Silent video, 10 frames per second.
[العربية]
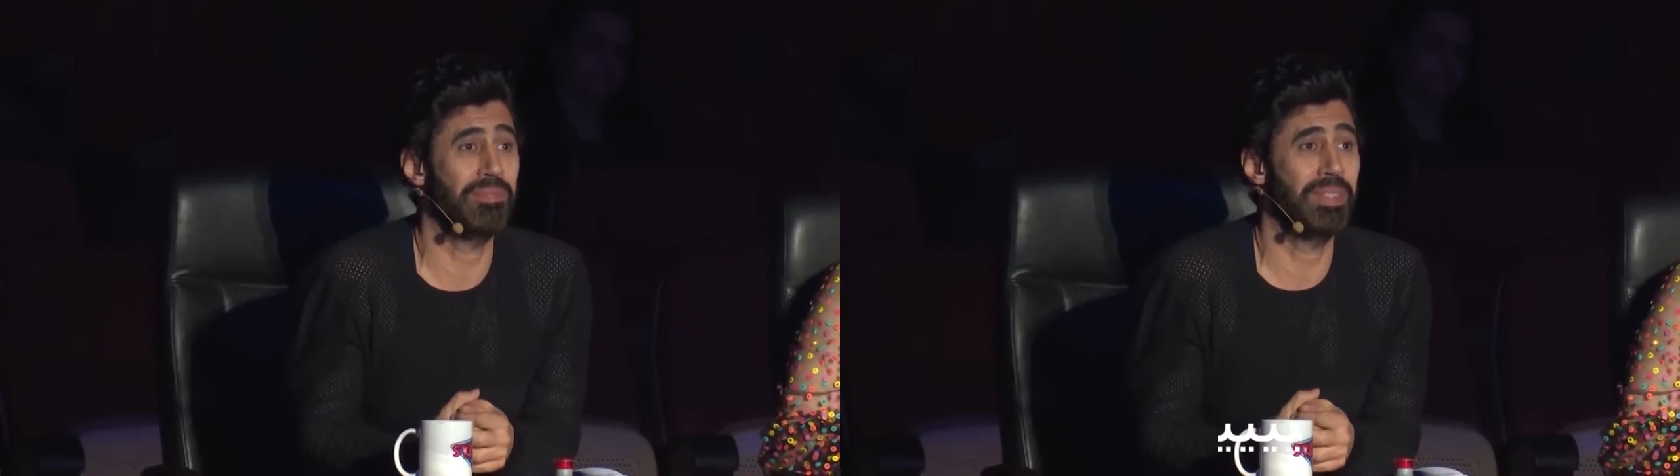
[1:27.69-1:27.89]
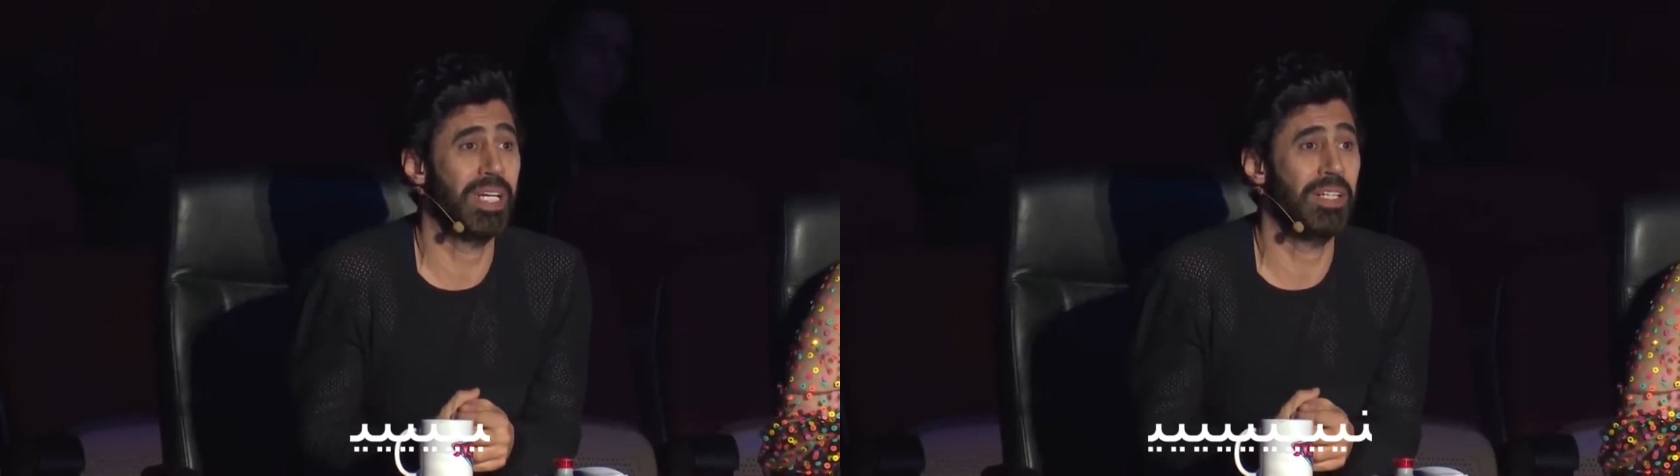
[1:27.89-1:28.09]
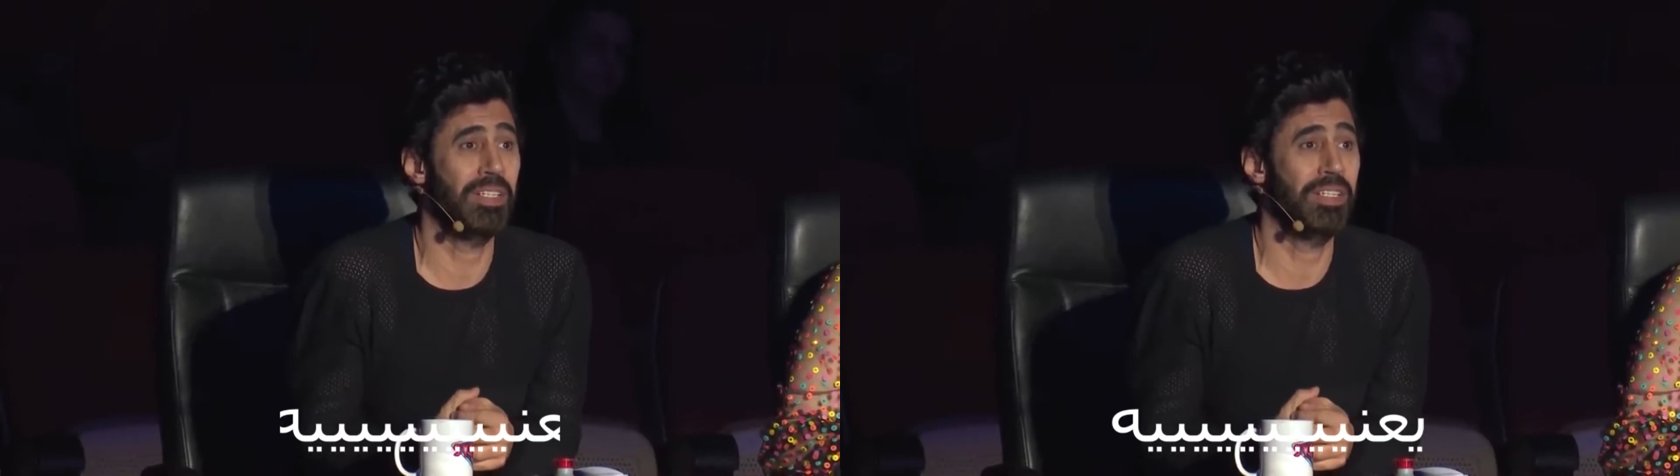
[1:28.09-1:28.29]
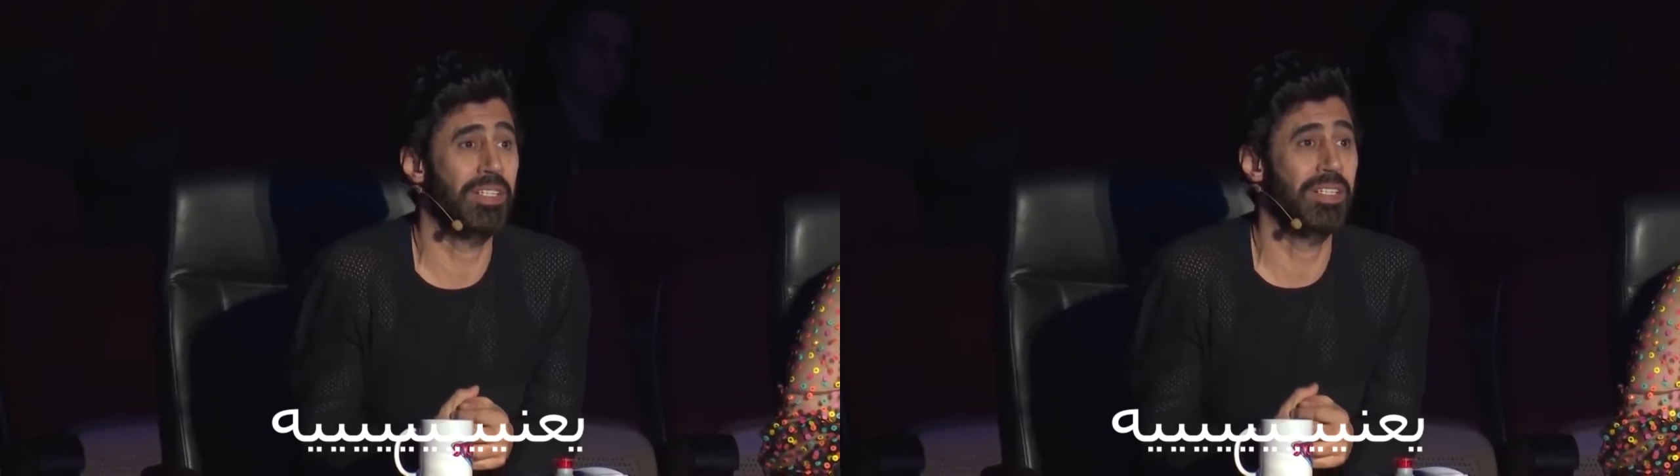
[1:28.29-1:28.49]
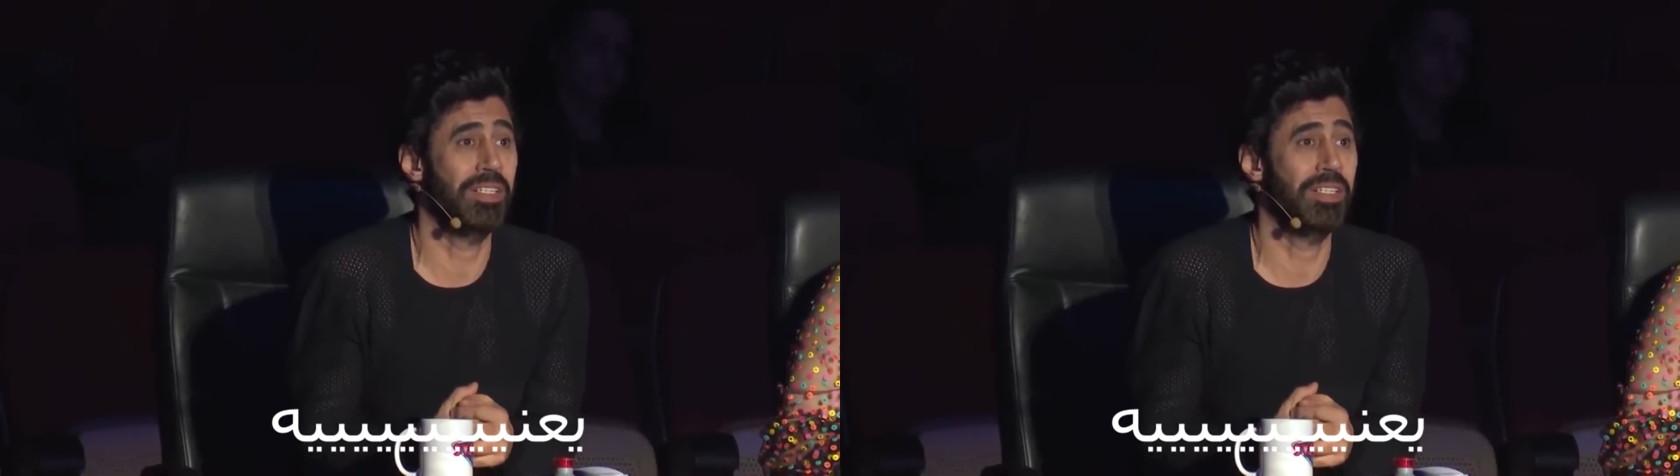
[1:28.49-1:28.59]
يعني